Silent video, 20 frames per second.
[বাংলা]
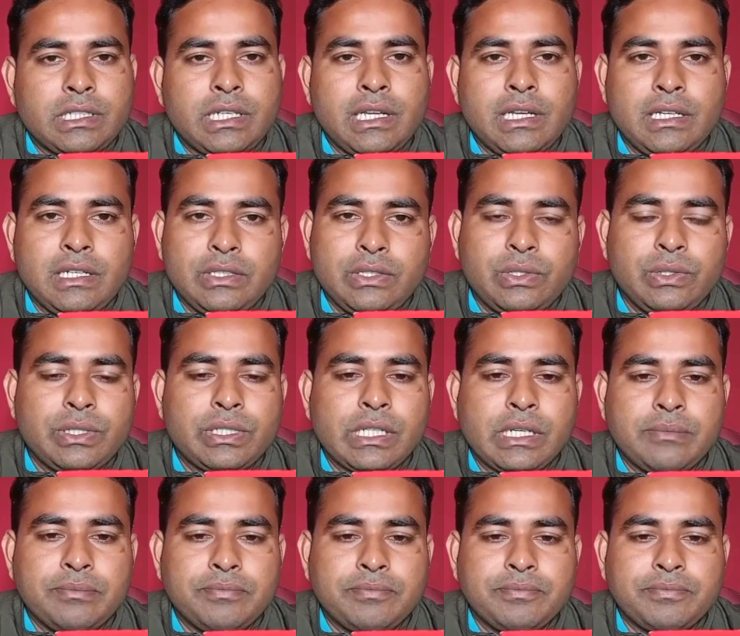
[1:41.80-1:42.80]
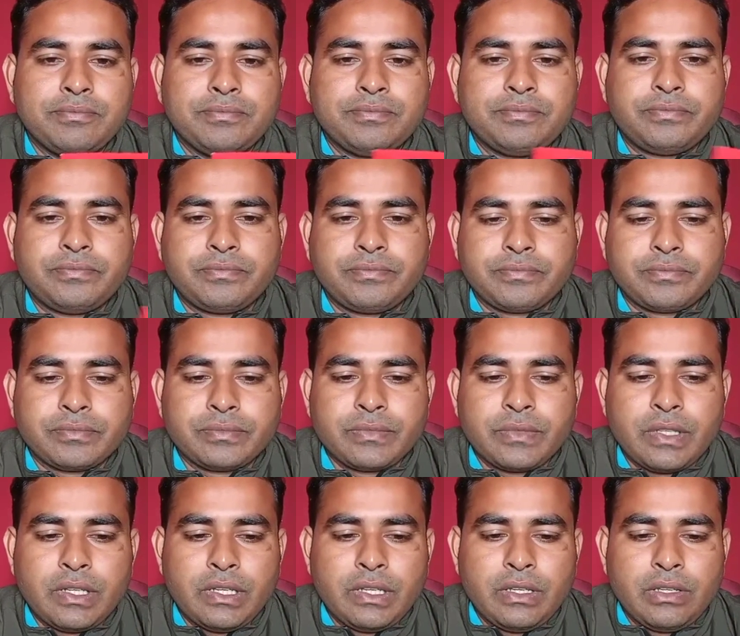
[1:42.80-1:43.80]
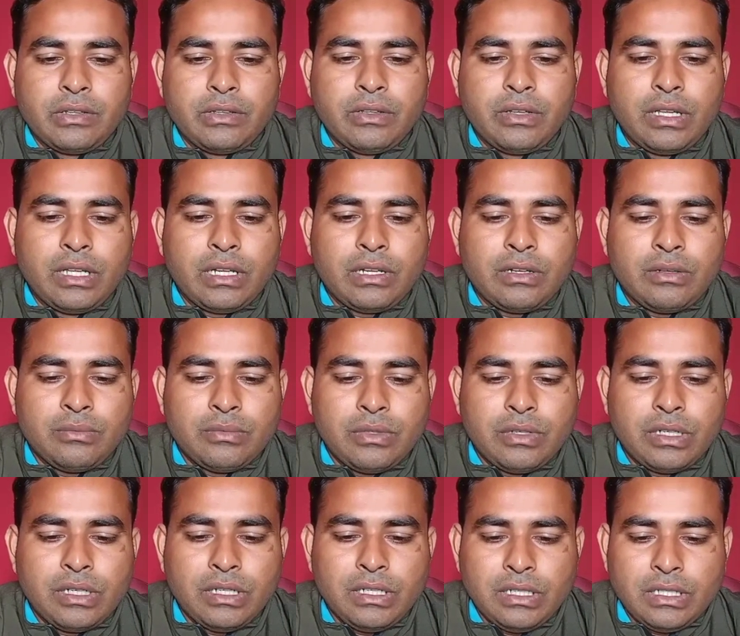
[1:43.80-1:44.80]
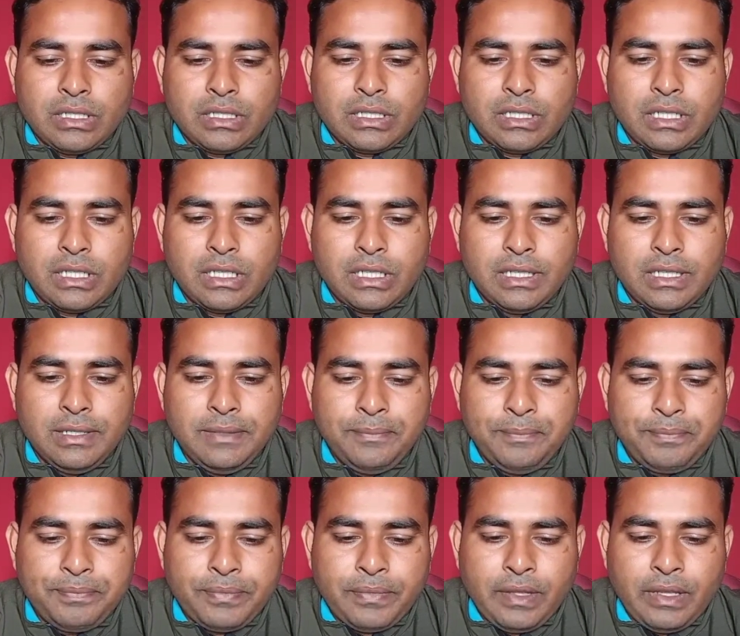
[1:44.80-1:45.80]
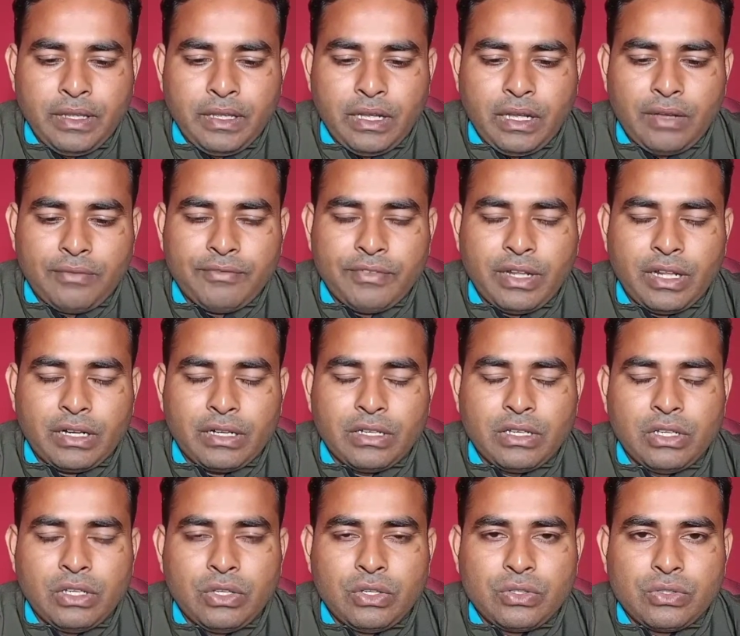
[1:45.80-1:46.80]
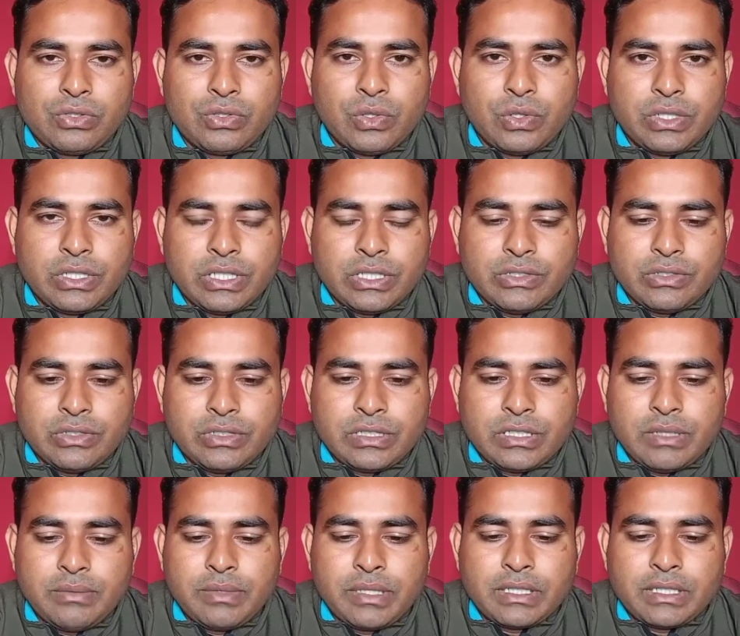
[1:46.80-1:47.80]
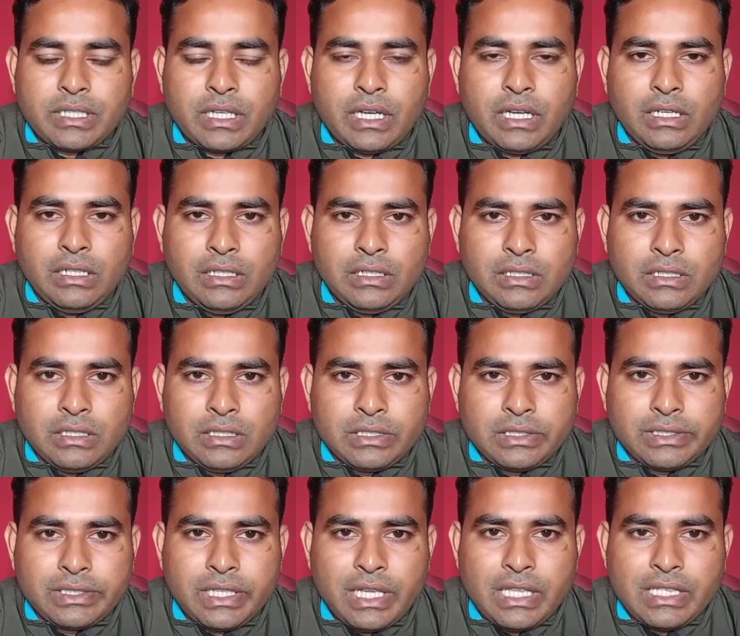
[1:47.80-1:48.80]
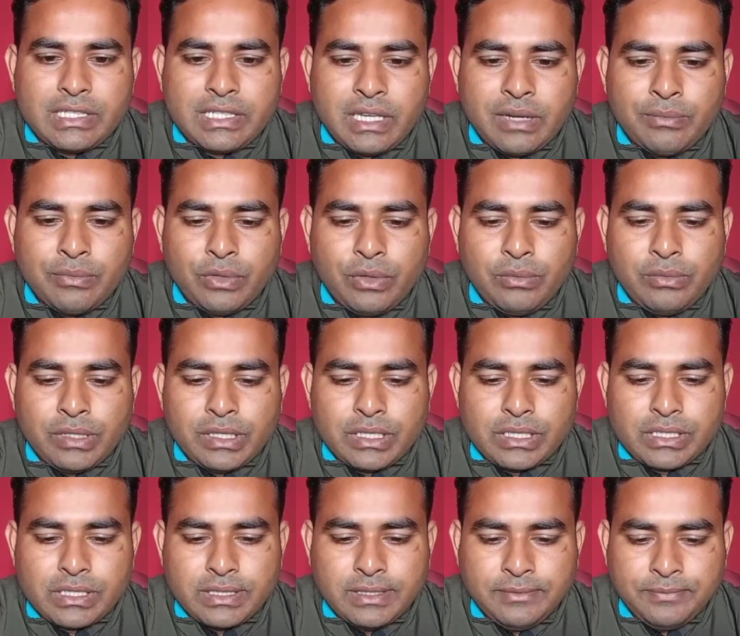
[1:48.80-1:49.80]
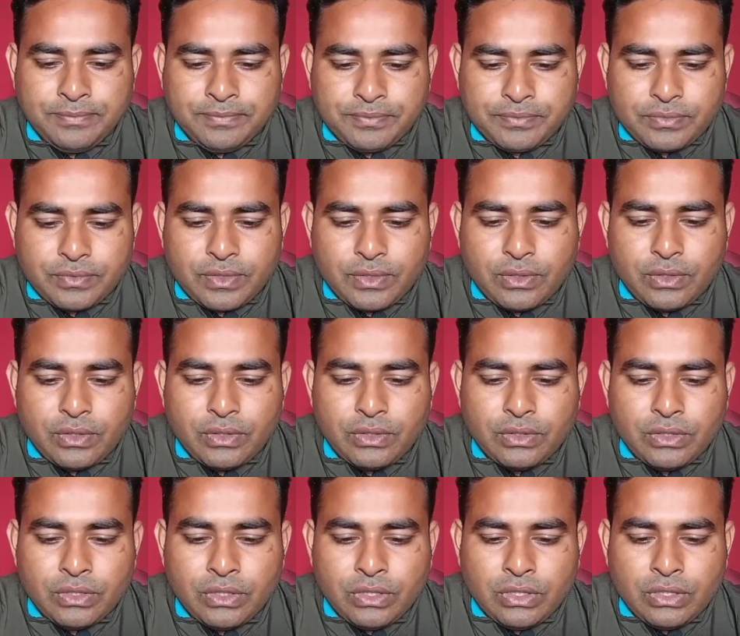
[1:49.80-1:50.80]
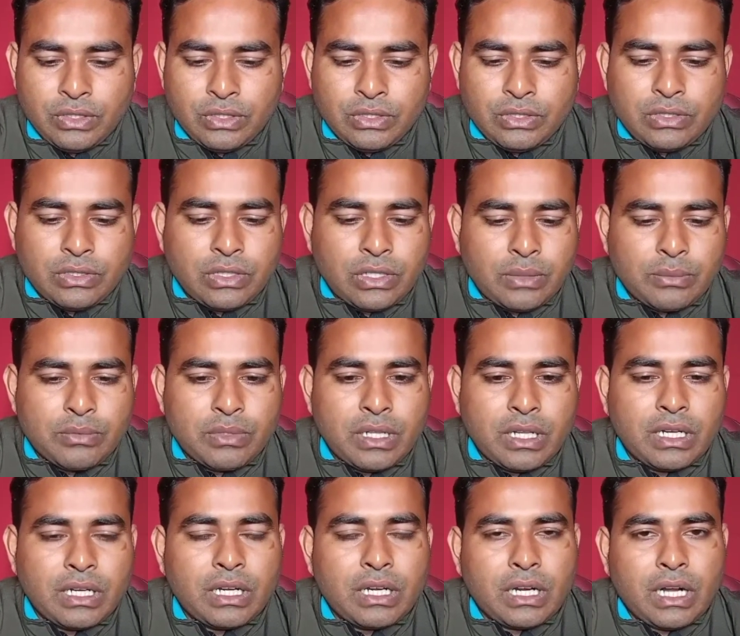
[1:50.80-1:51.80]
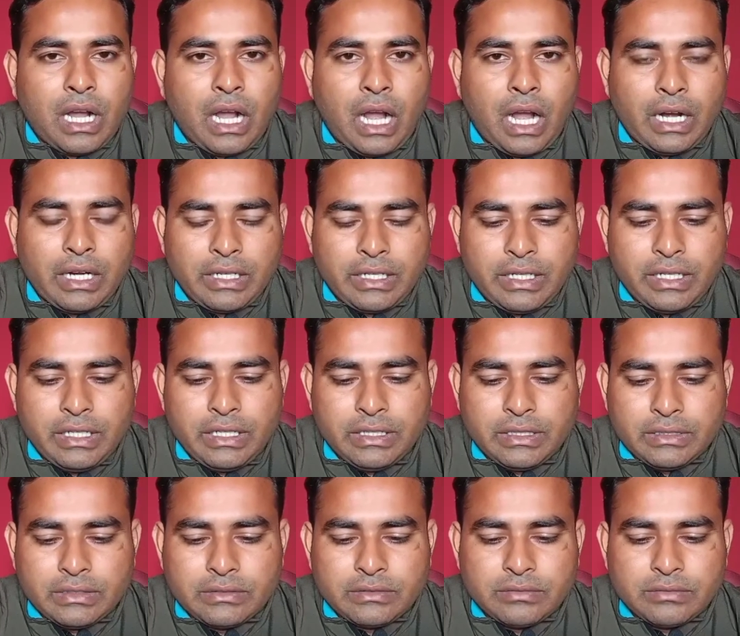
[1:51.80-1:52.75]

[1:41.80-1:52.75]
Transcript: ডেইলি দুই টাইম তো এরকম করে খেলে আপনার জয়েন্টে জয়েন্টে ব্যথা ক্যালসিয়াম কমে গেছে তো আপনার হাড্ডি